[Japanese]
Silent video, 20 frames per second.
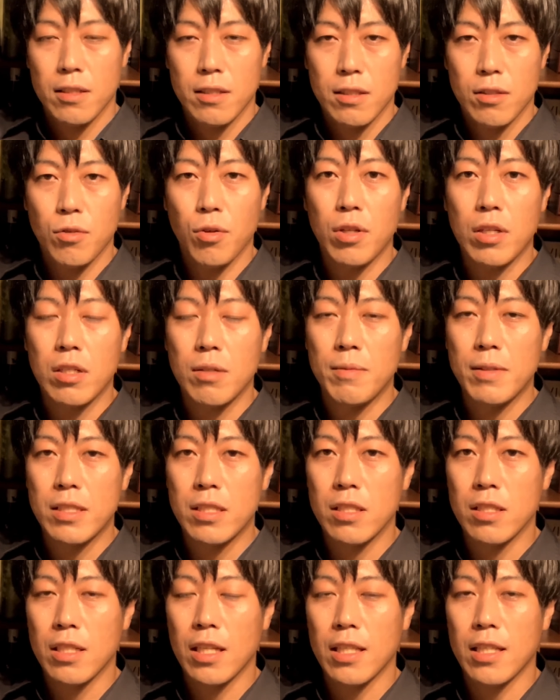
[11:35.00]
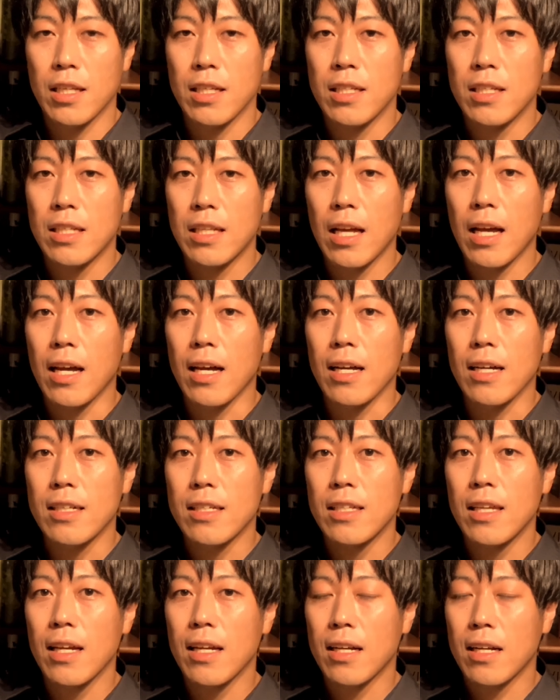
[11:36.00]
取り組み続けてきた
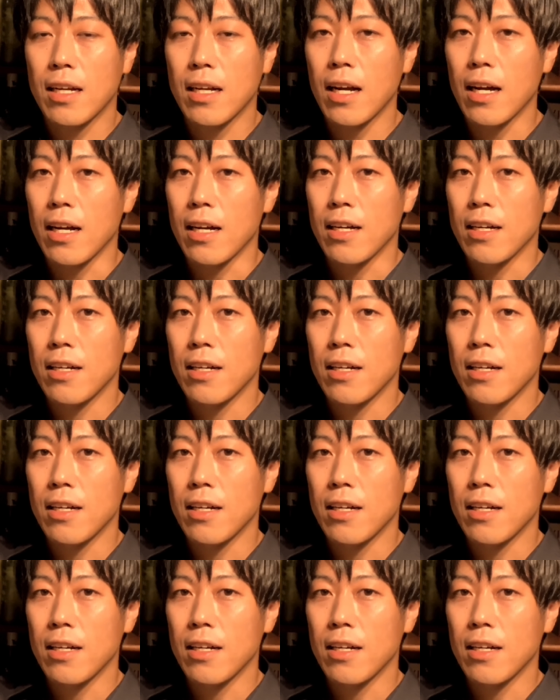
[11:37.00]
結果